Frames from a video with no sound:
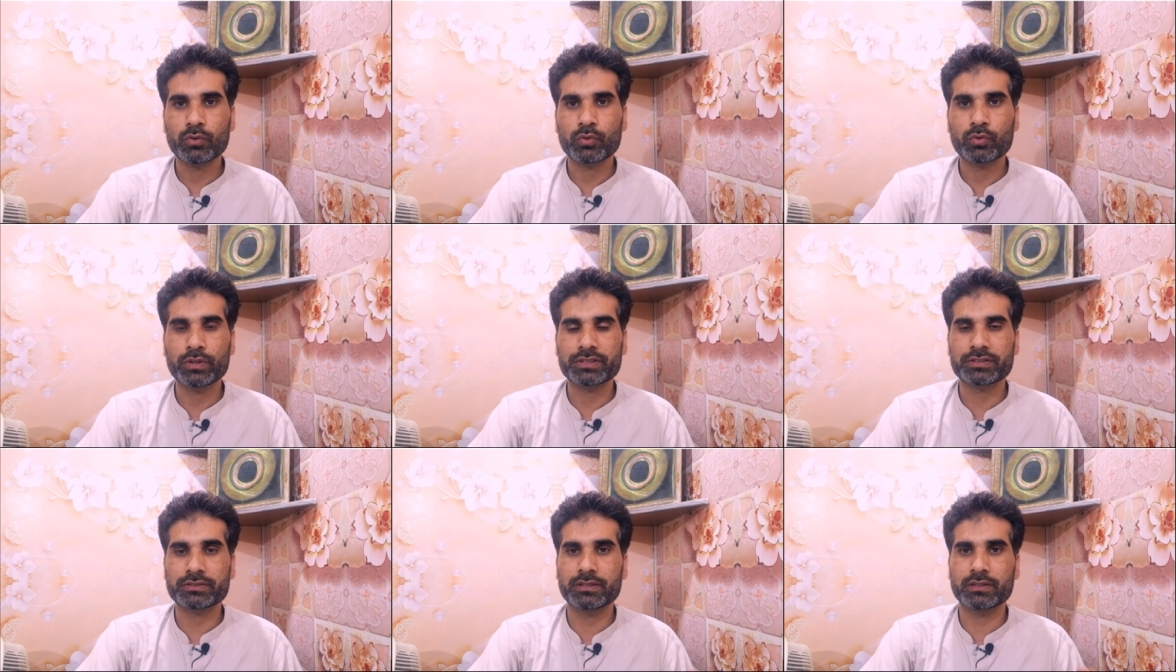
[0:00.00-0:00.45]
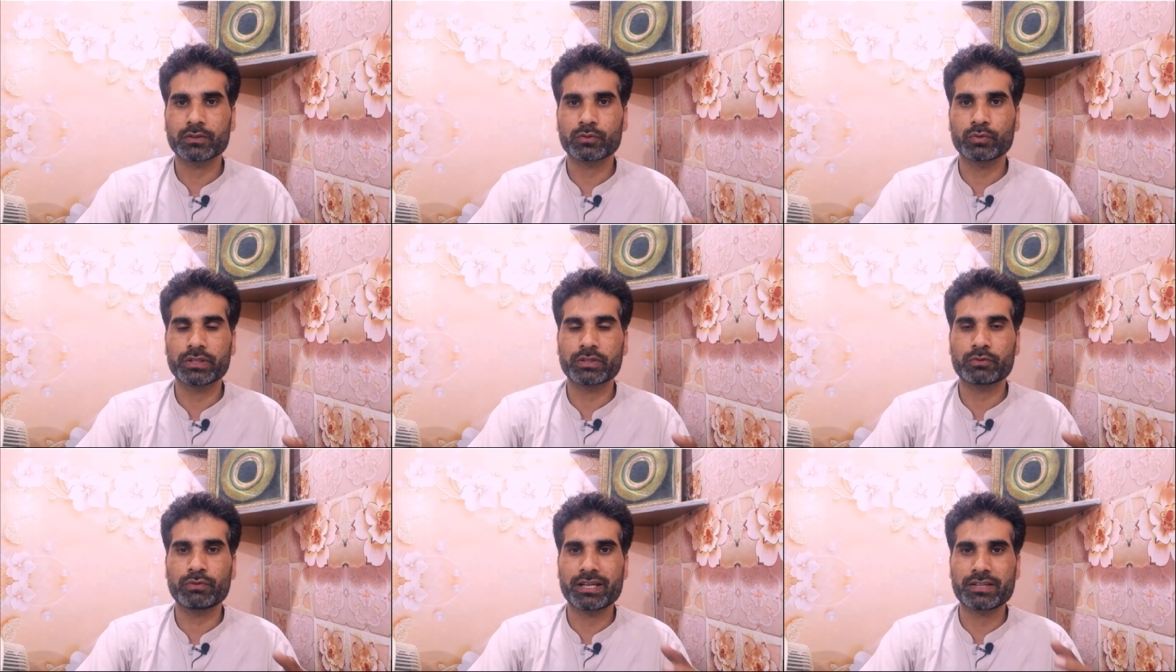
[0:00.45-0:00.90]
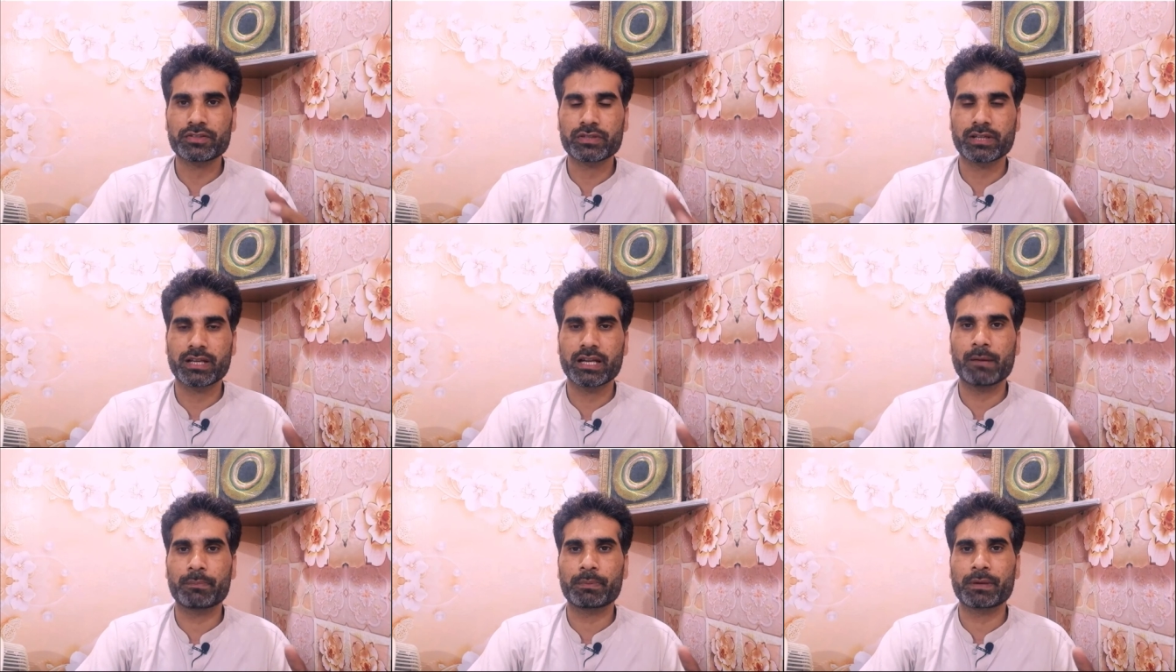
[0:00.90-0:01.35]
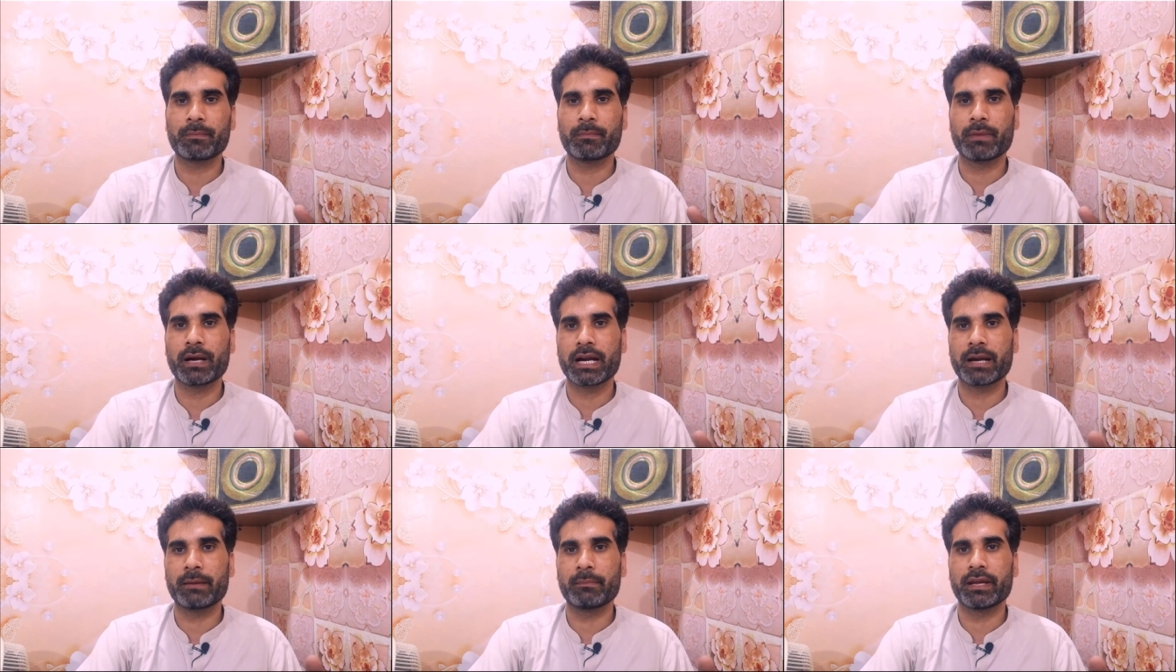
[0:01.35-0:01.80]
कोई कोई क्वेश्चन आपके
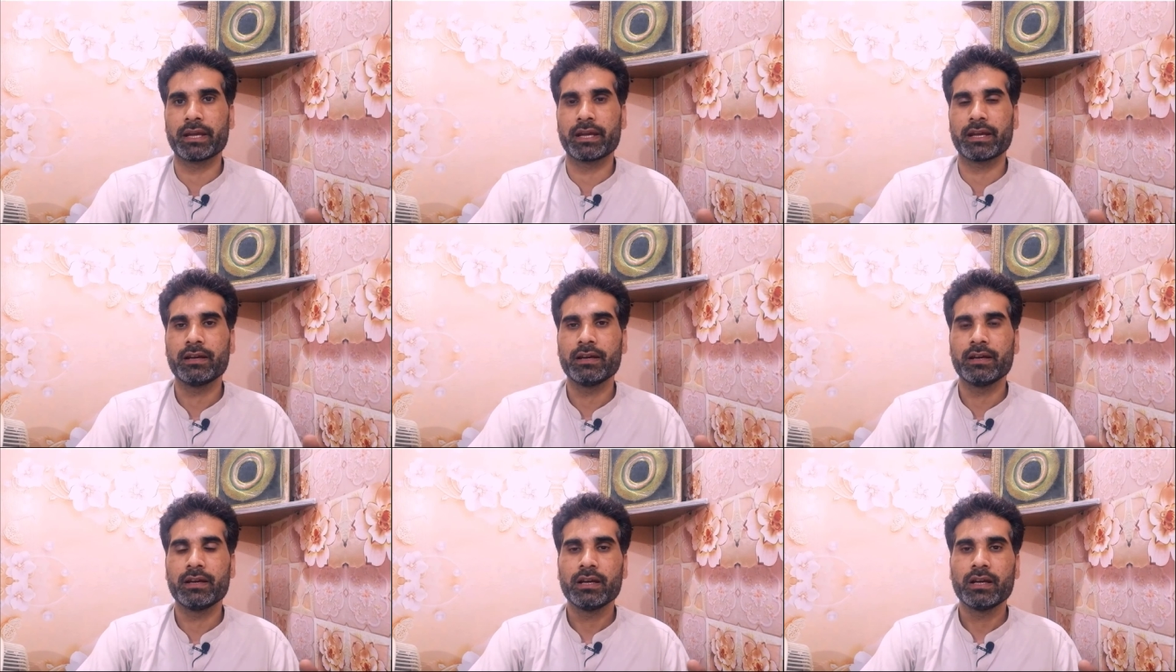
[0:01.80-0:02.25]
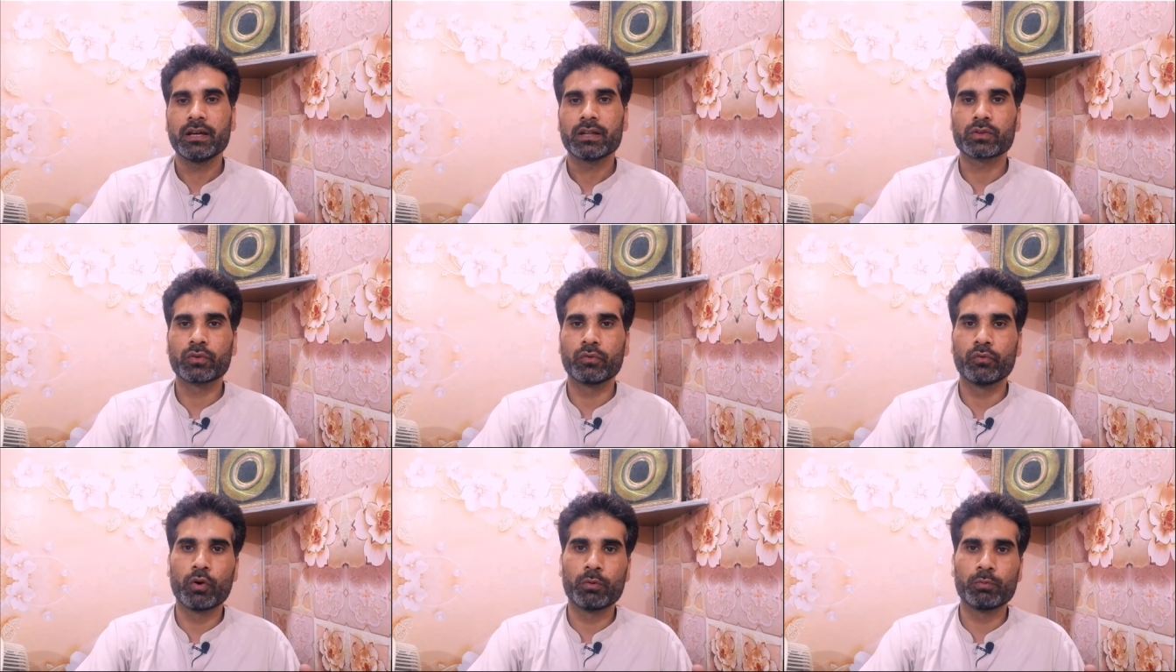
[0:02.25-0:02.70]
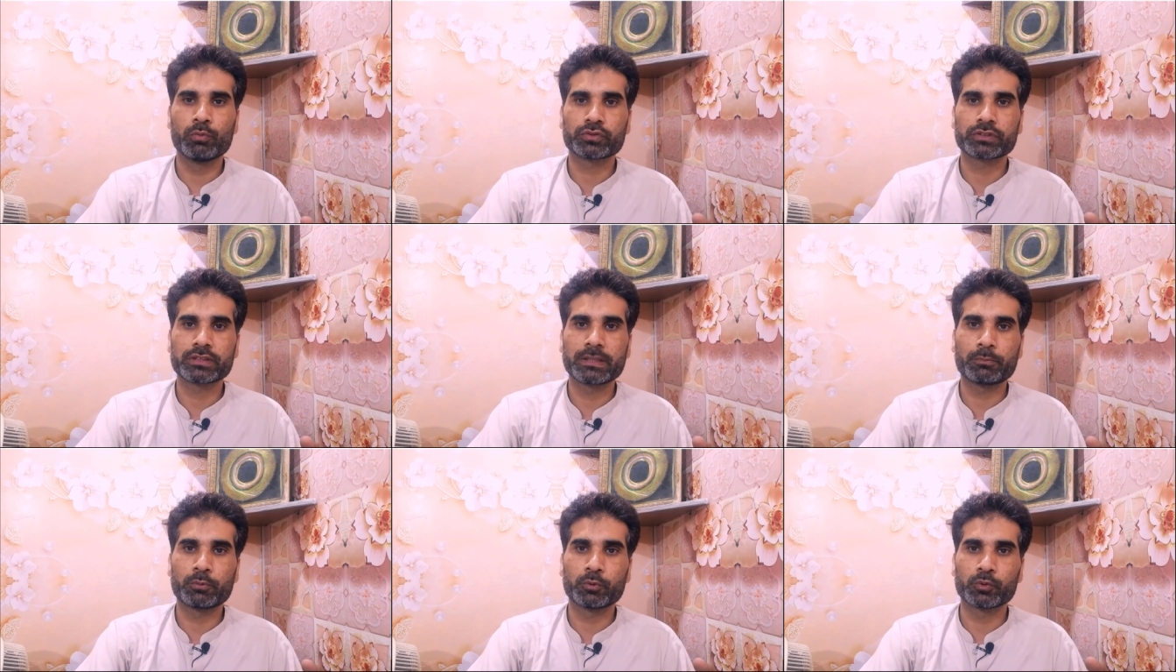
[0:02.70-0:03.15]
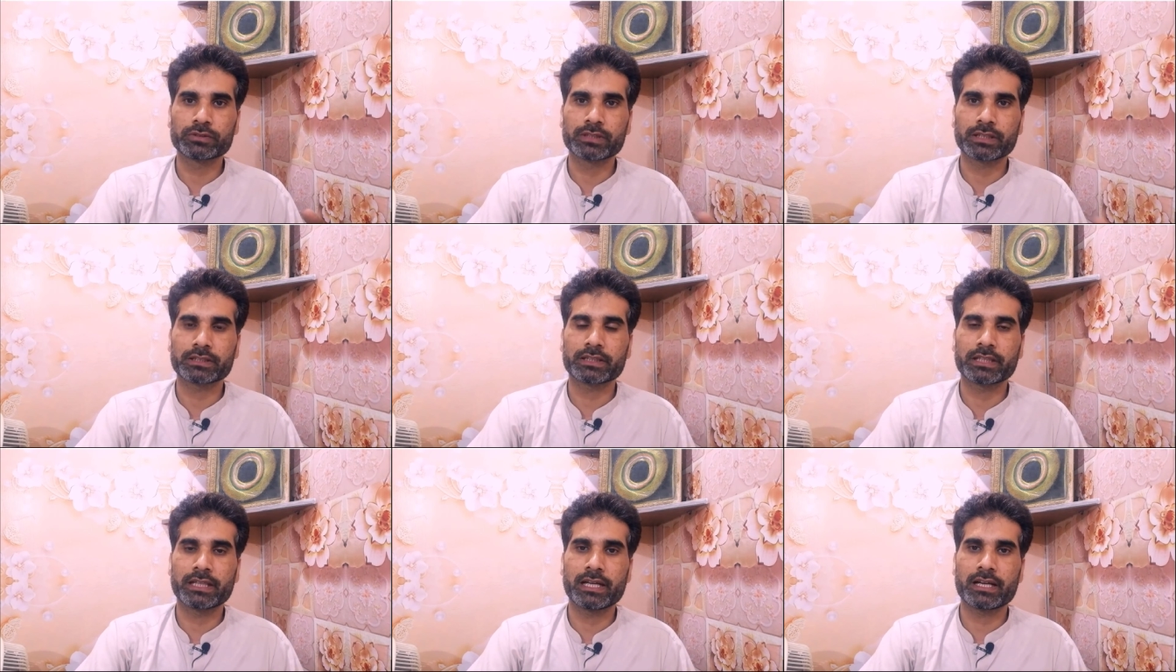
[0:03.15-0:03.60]
माइंड में तो वो मुझसे पूछ
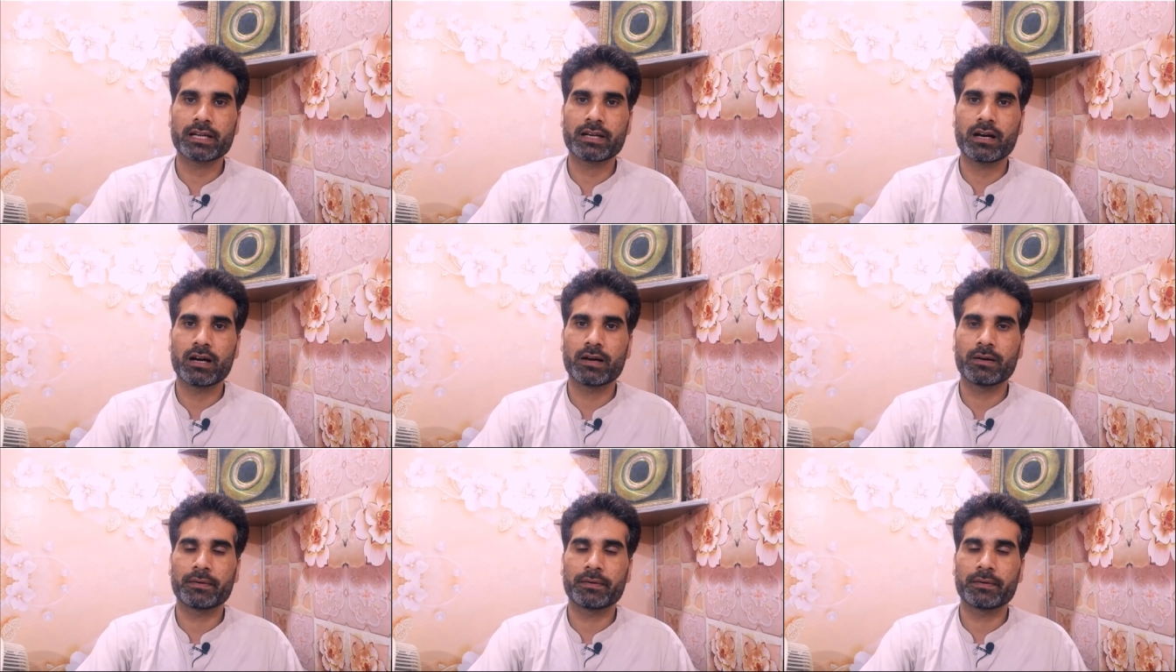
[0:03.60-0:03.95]
सकते हैं